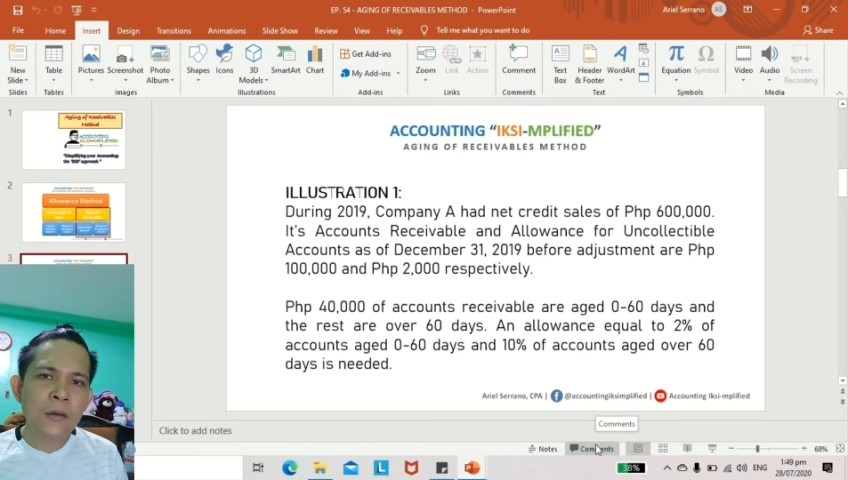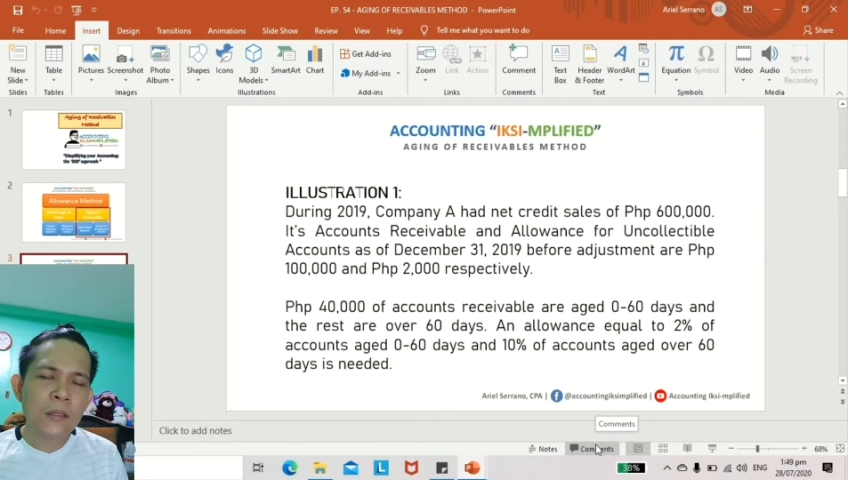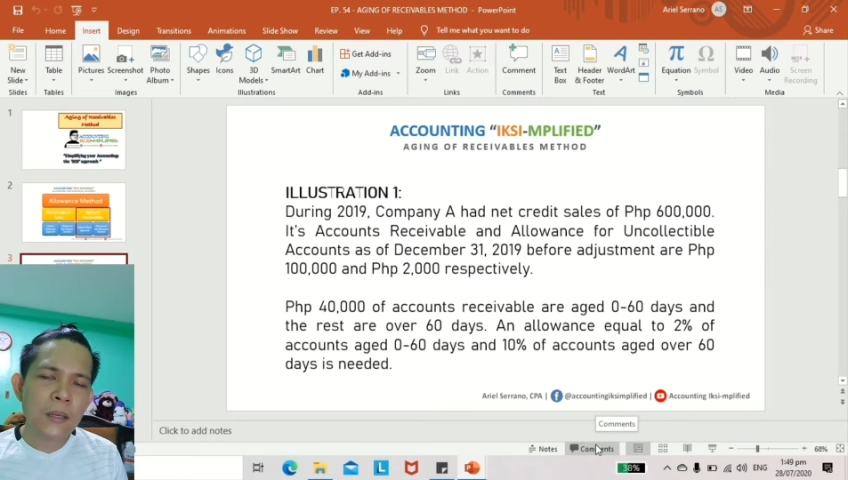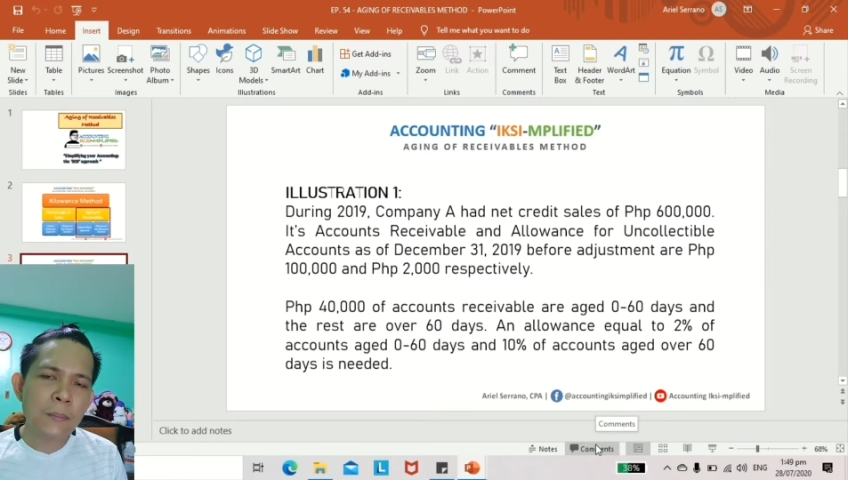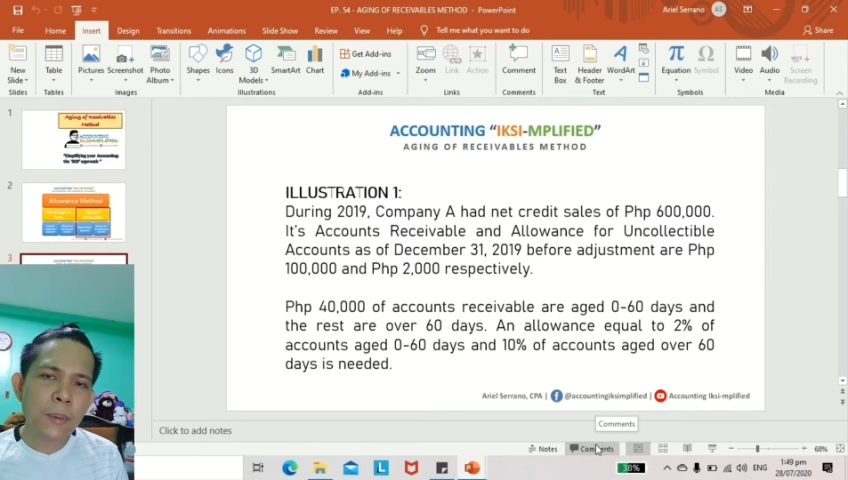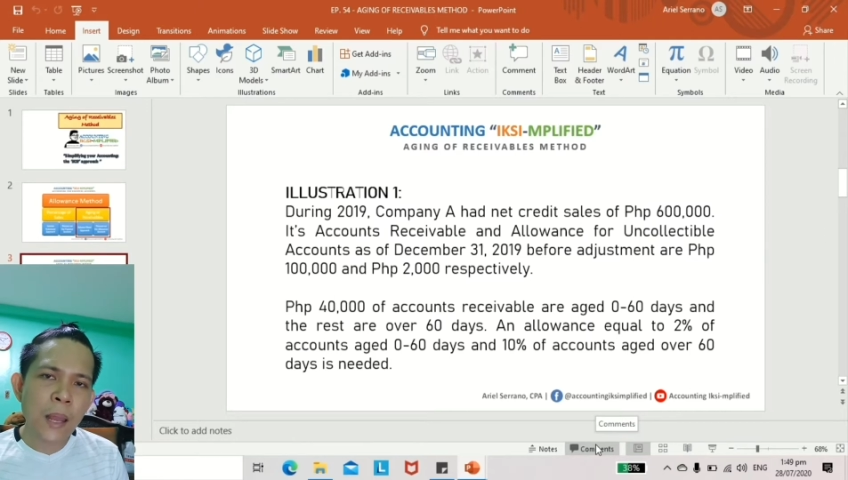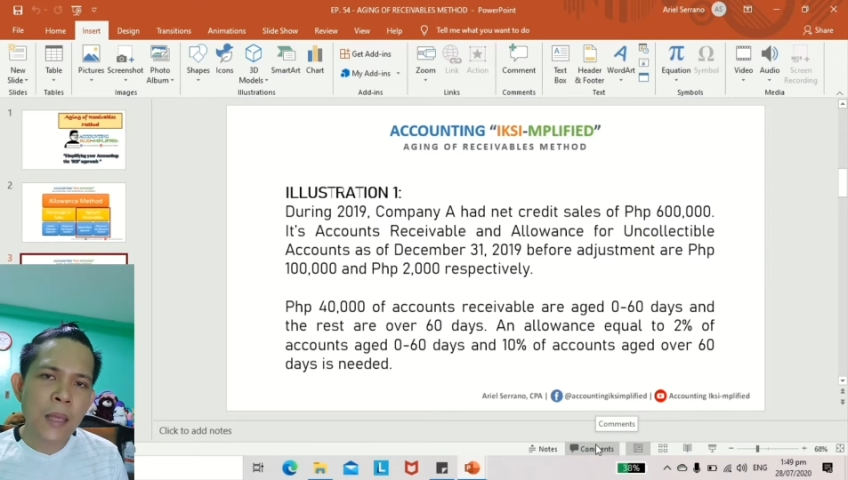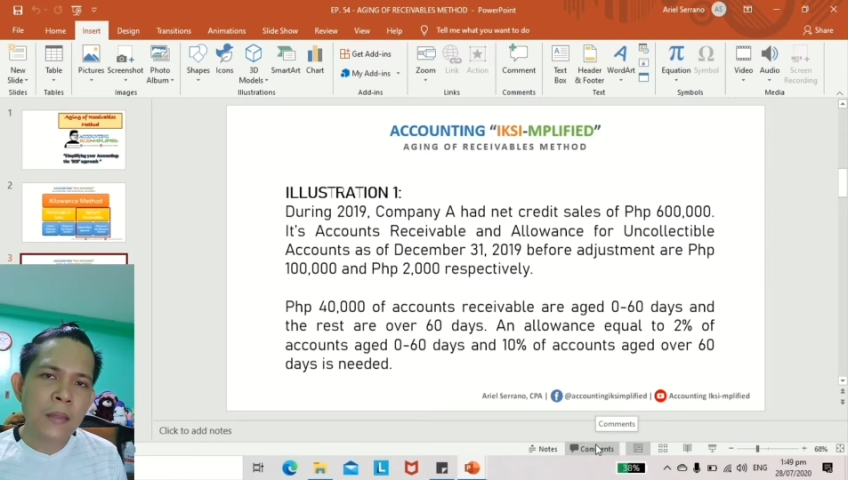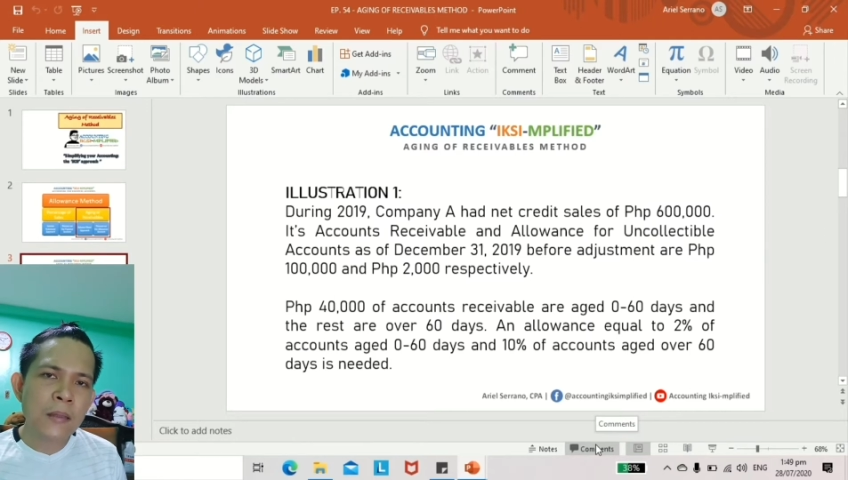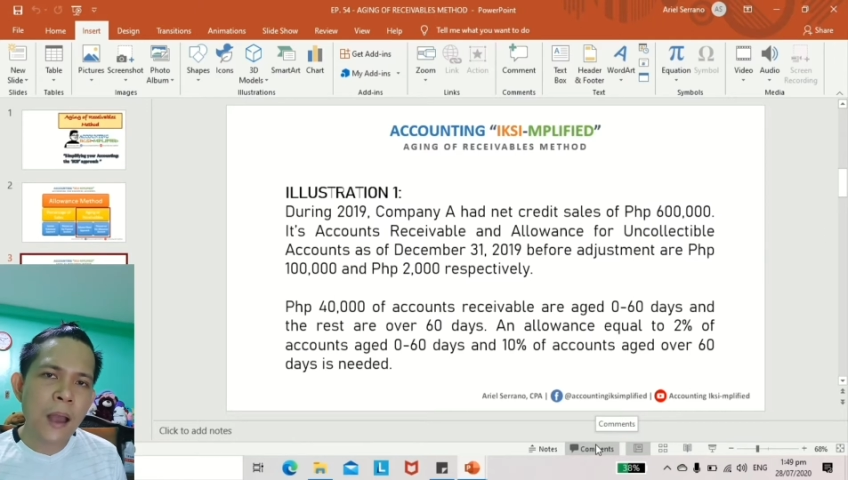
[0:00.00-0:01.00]
or
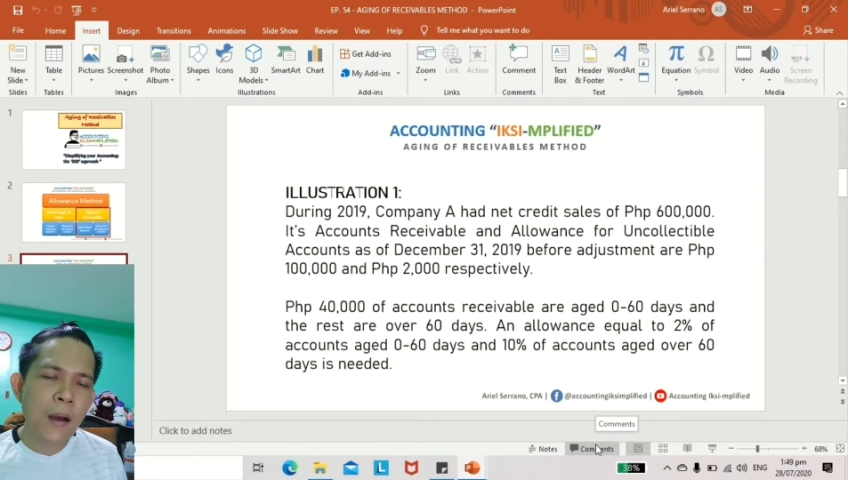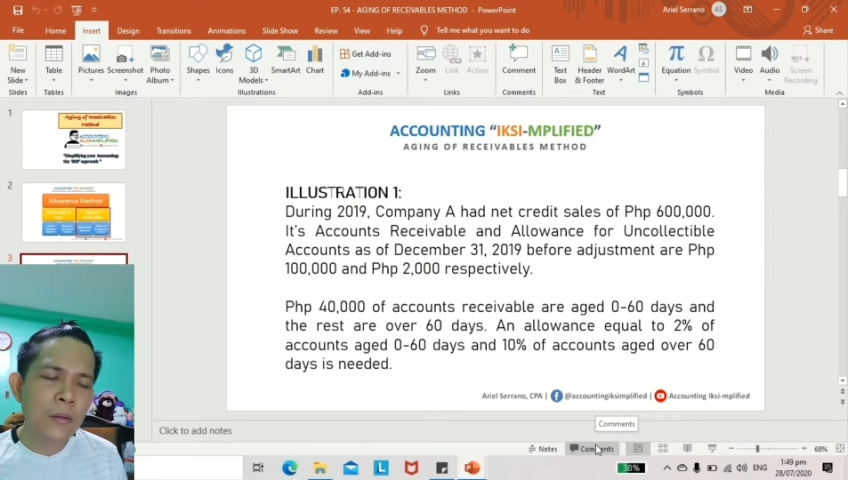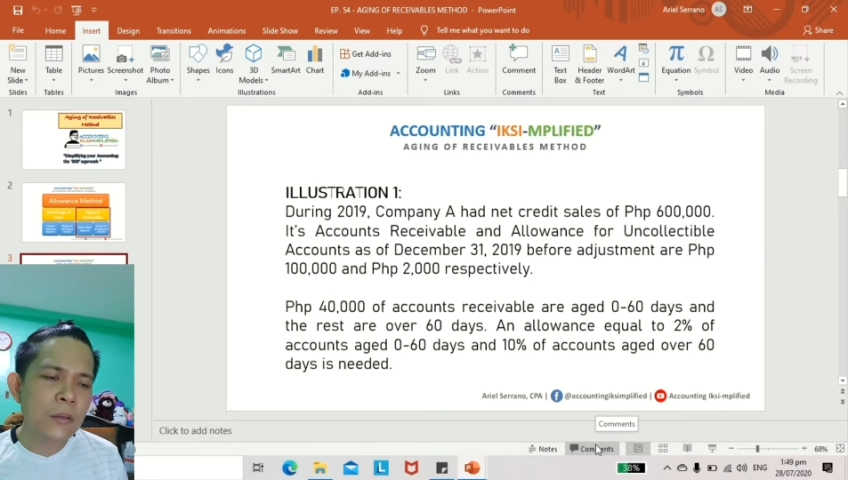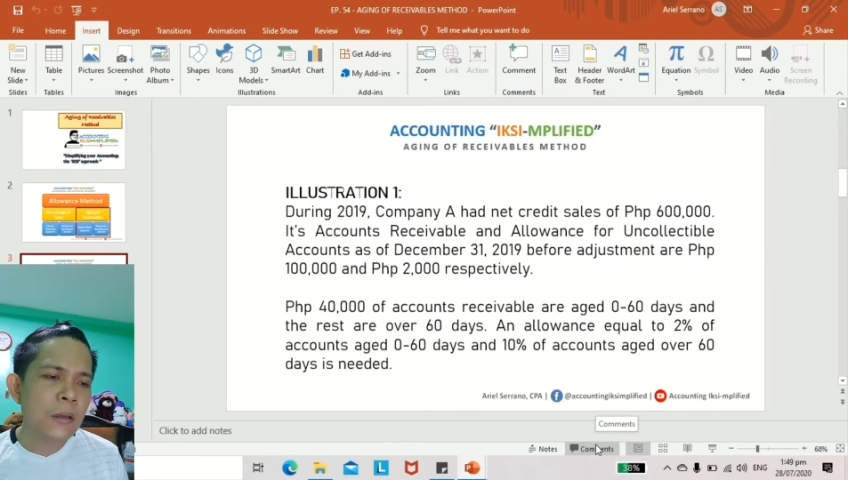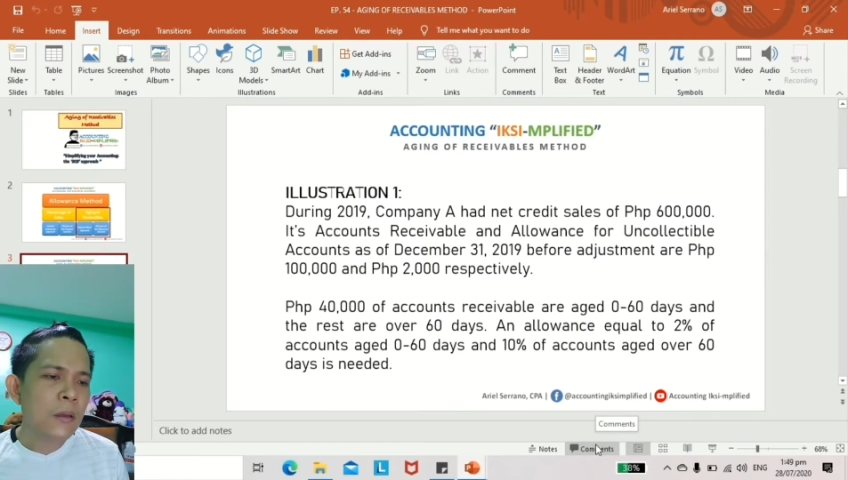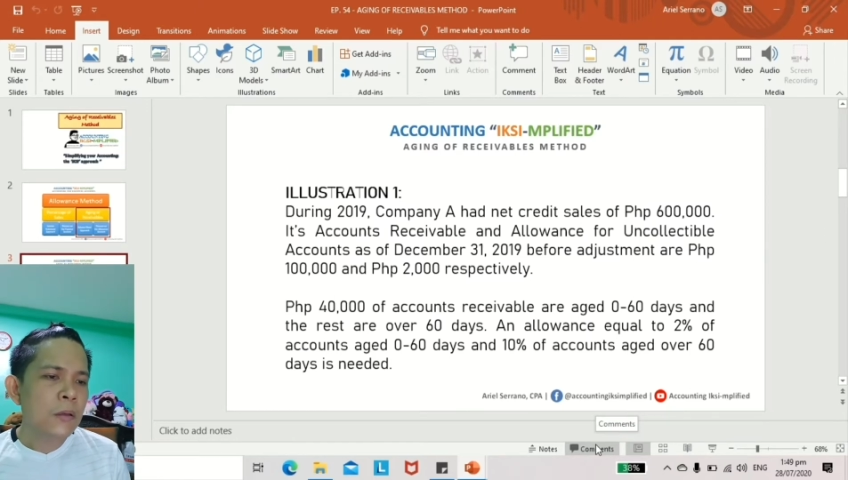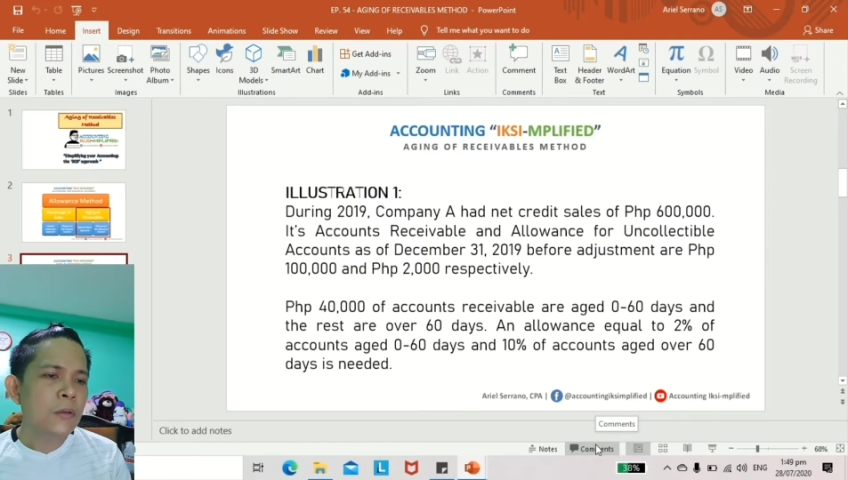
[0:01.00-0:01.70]
i-break down